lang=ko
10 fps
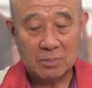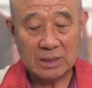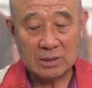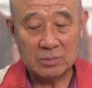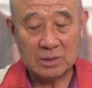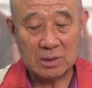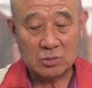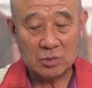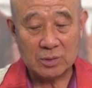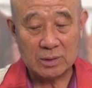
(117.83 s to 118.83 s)
80년대
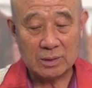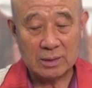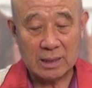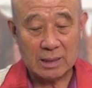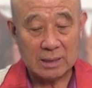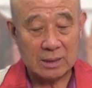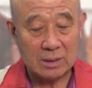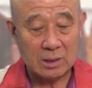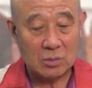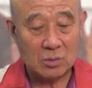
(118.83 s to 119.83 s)
초에는
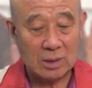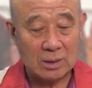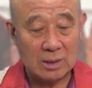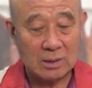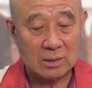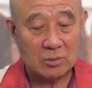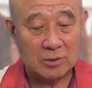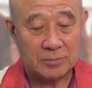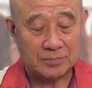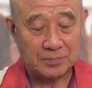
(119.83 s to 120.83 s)
나나 띠로카
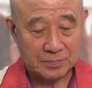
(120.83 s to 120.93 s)
대장로는